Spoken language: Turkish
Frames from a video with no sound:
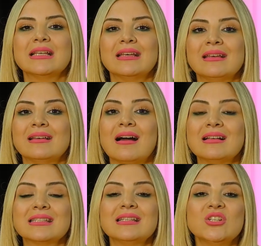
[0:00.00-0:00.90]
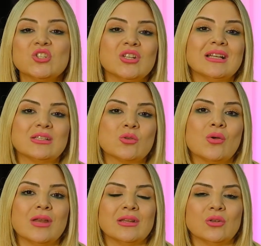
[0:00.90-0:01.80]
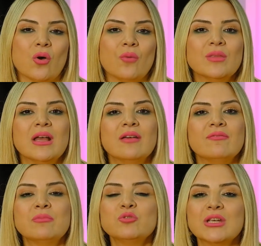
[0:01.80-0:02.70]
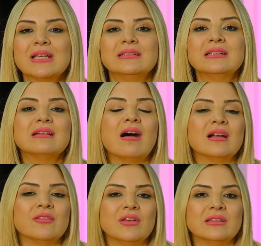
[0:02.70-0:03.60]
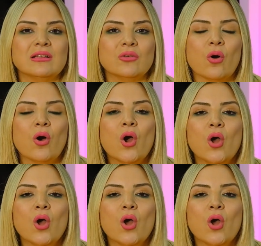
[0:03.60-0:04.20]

e, aslında işlere söyleniyor ve bu şekilde tarif ediliyor.